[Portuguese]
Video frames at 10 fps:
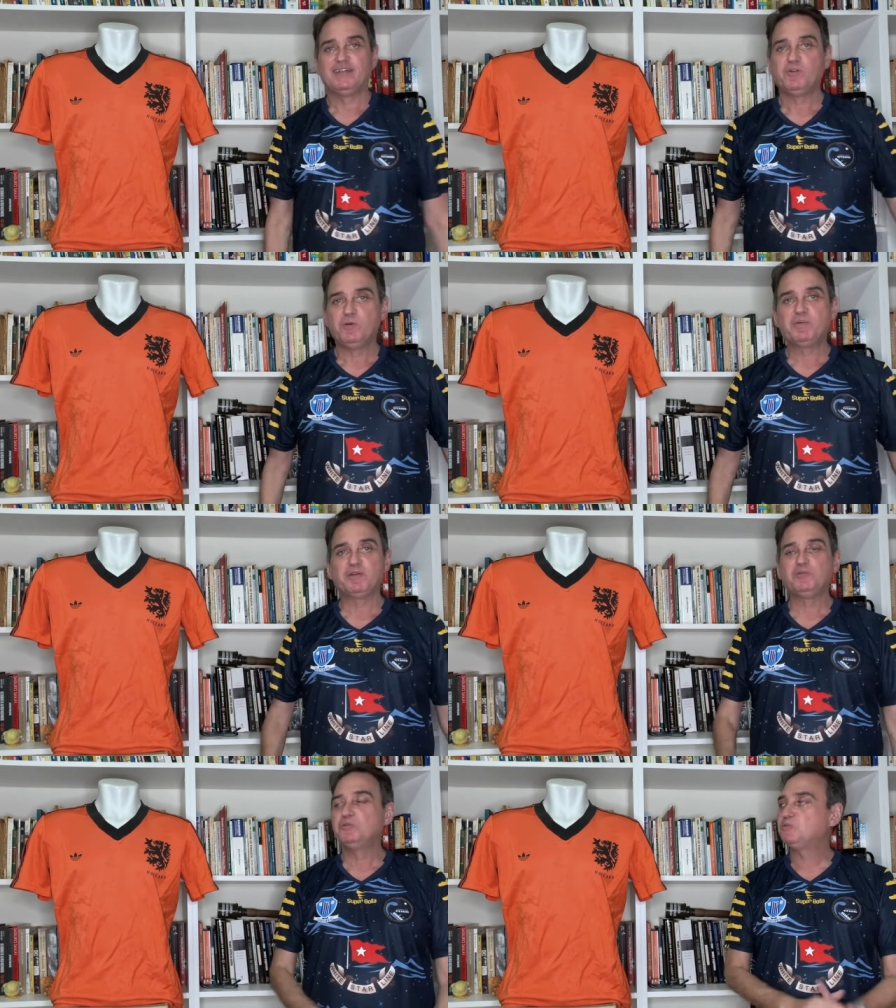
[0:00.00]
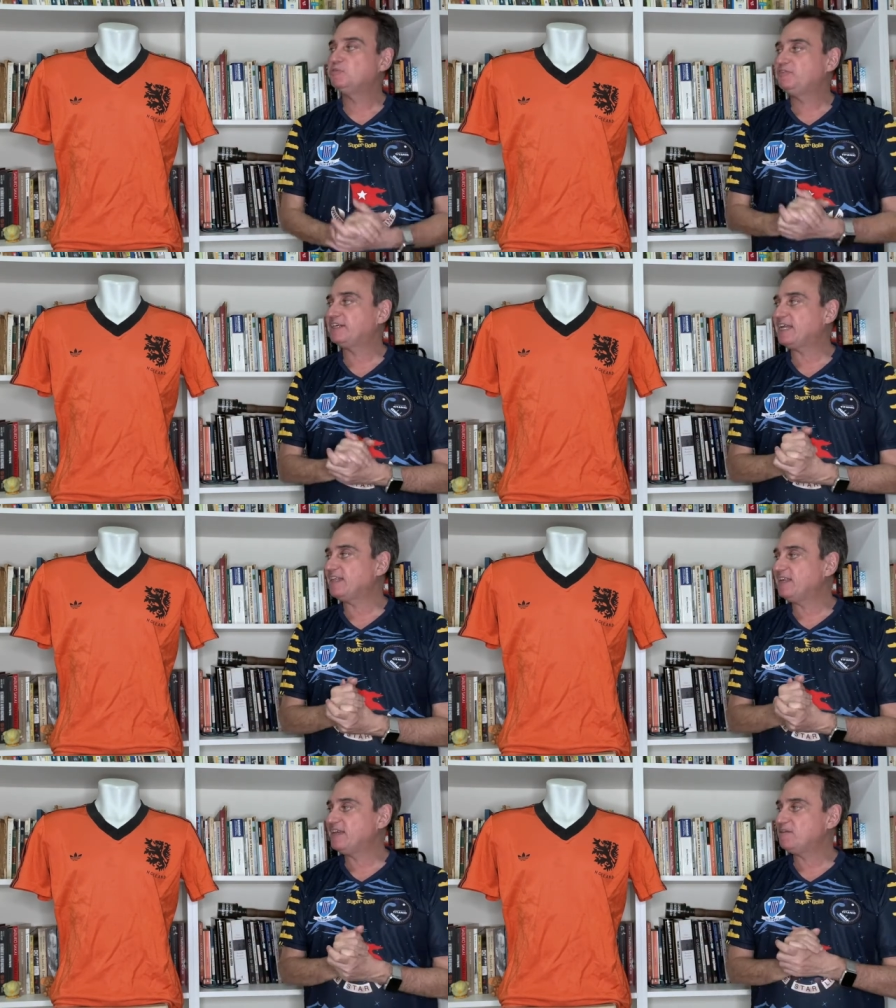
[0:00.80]
o produto
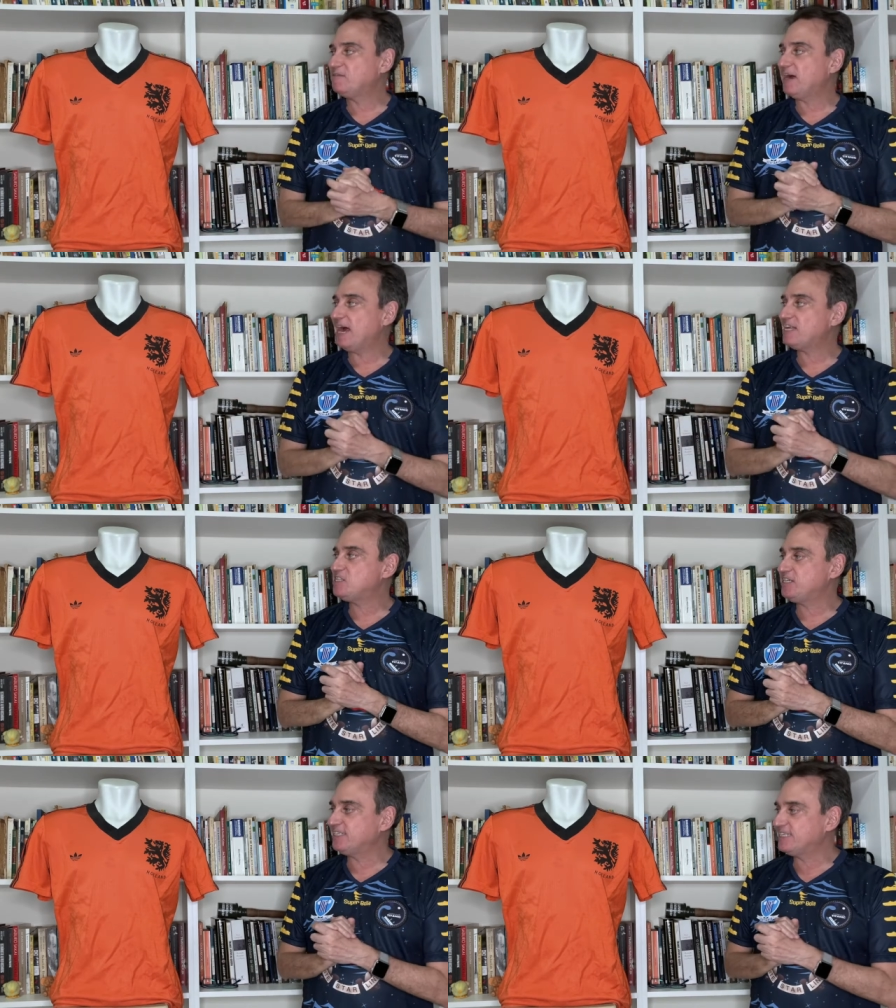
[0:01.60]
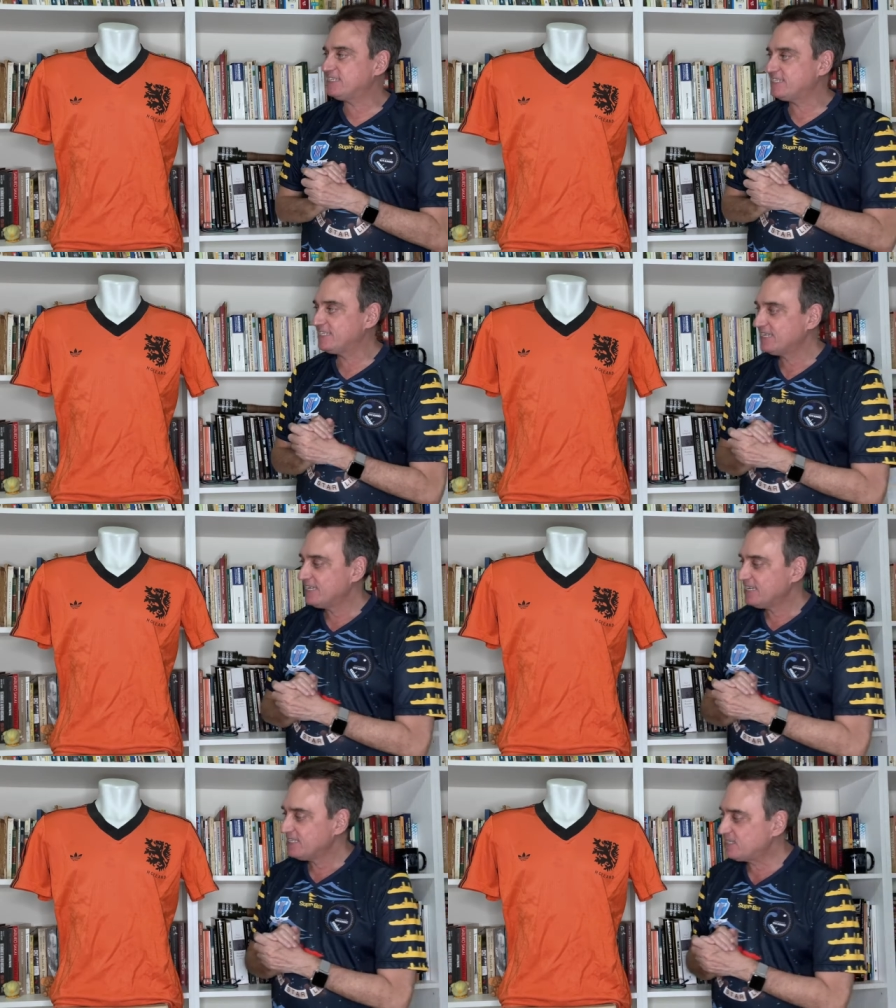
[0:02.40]
verdadeiro Adidas.
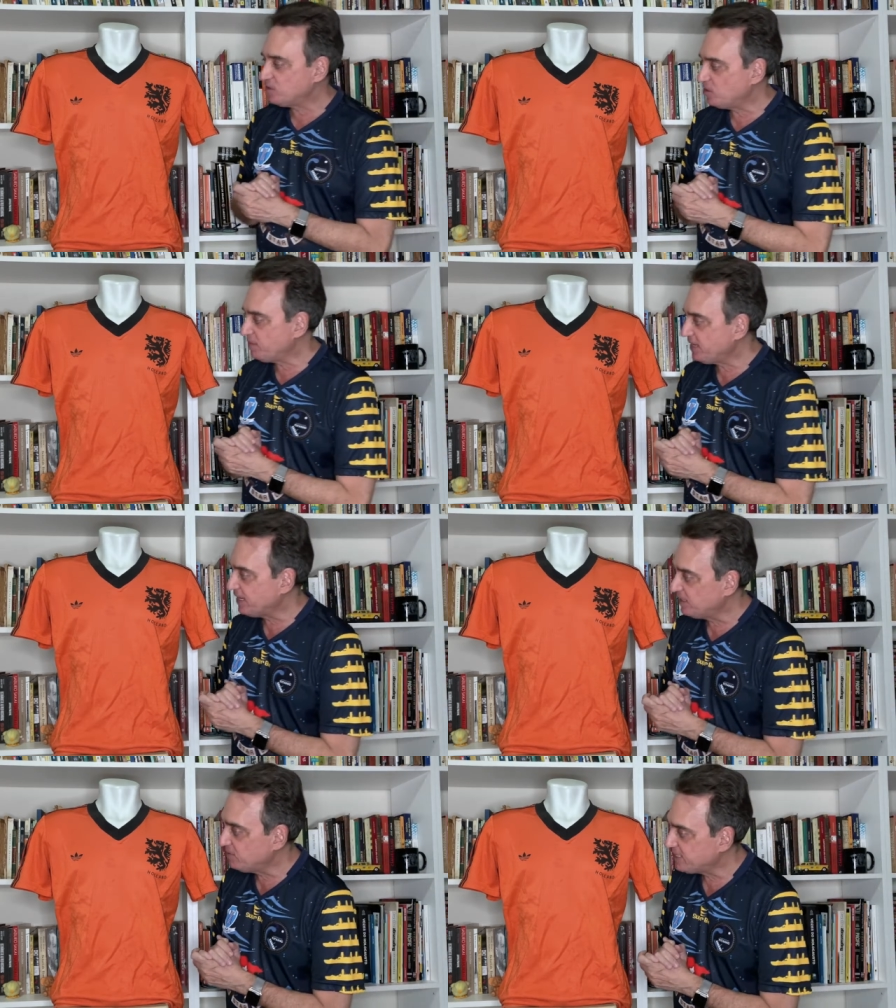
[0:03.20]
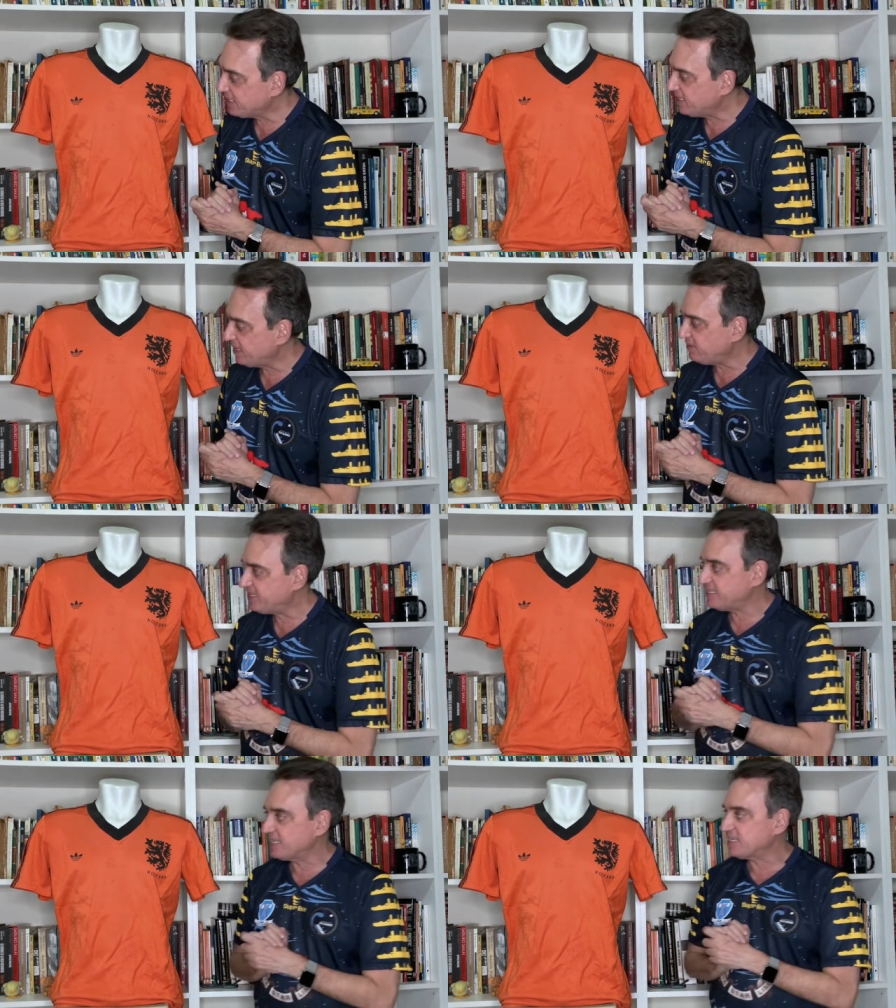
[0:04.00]
Se eu não me engano, esse aqui deve
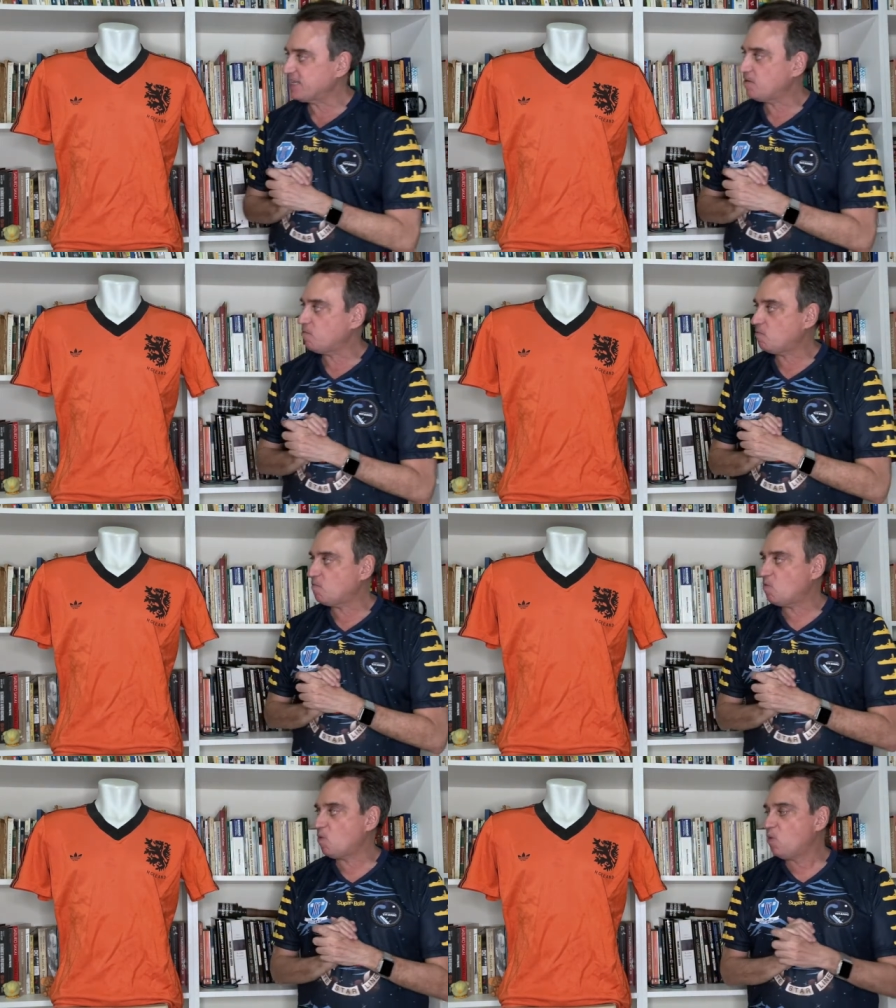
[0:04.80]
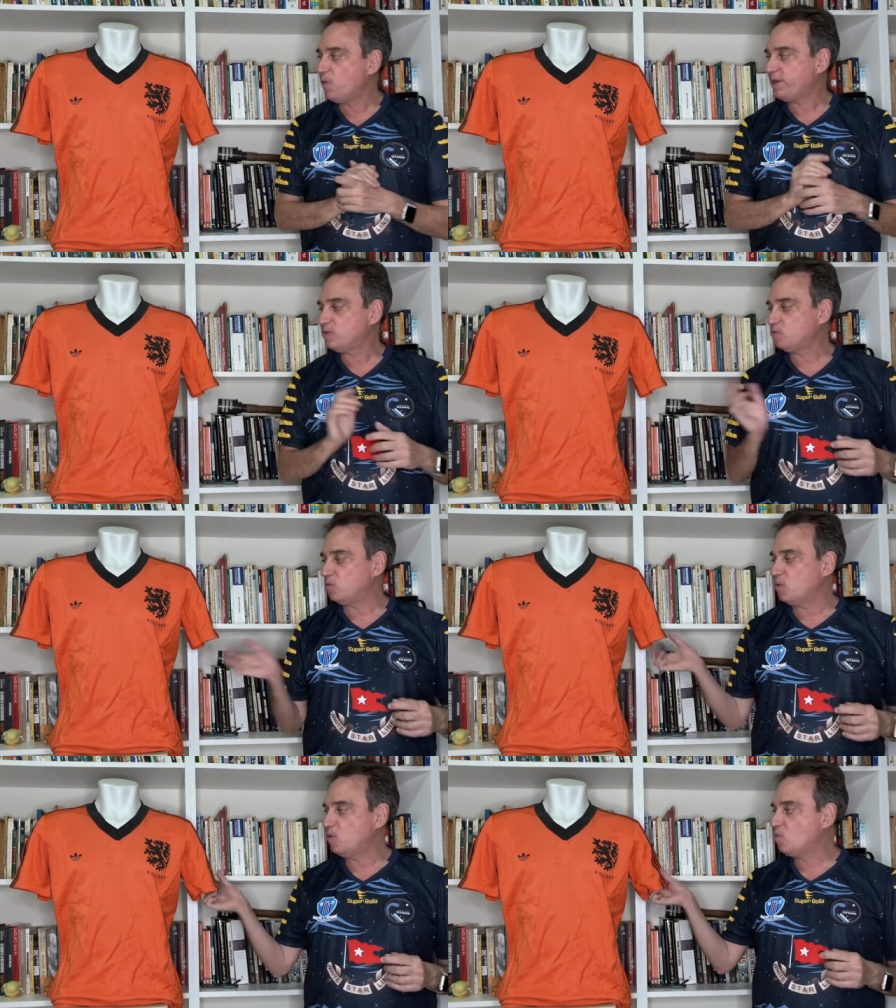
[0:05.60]
ser 78
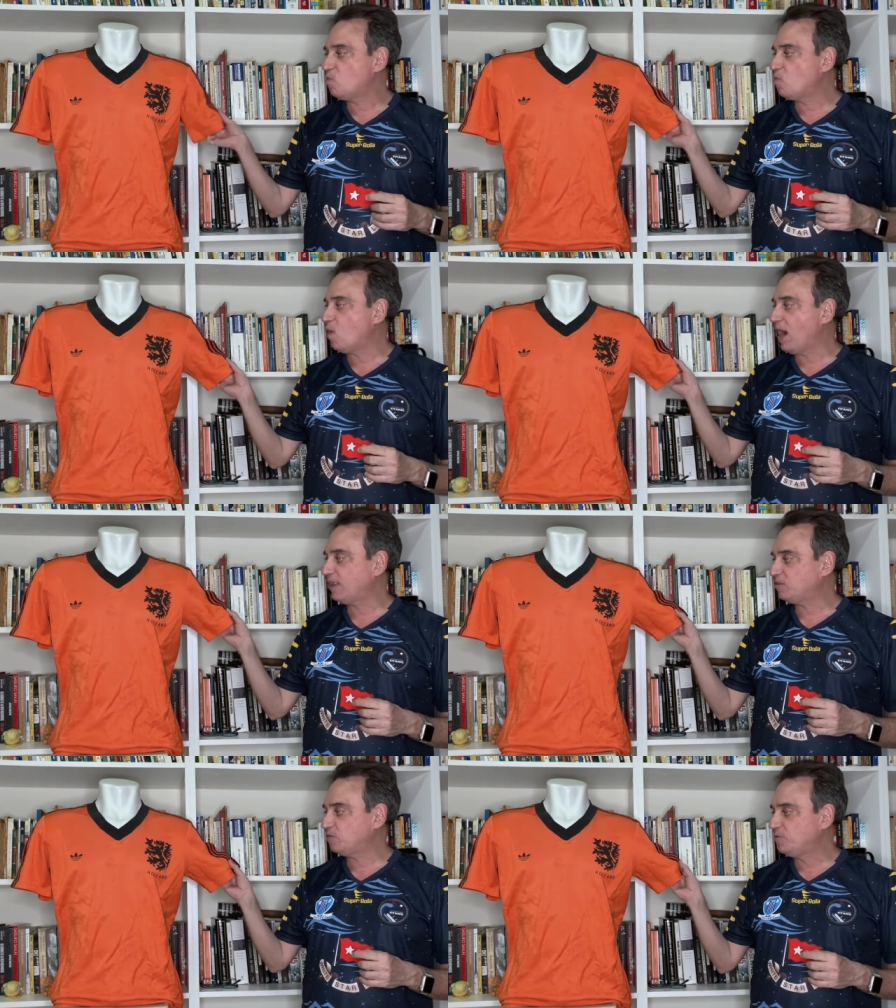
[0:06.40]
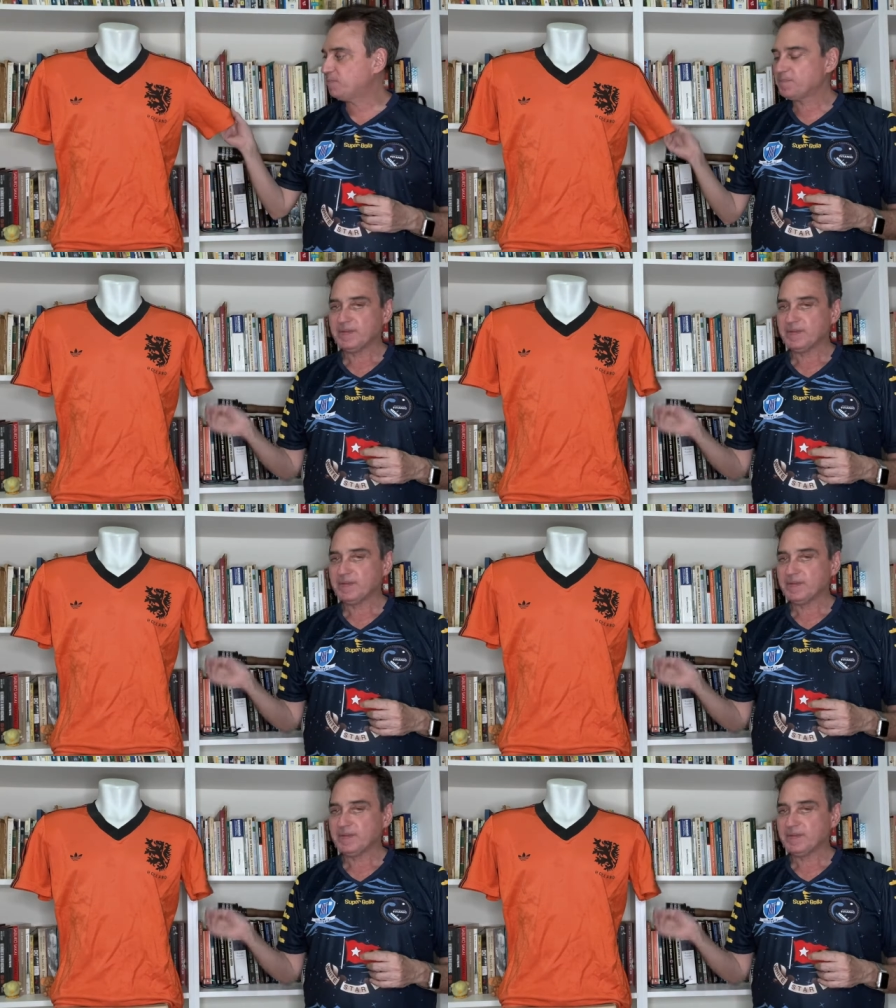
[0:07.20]
ou 4.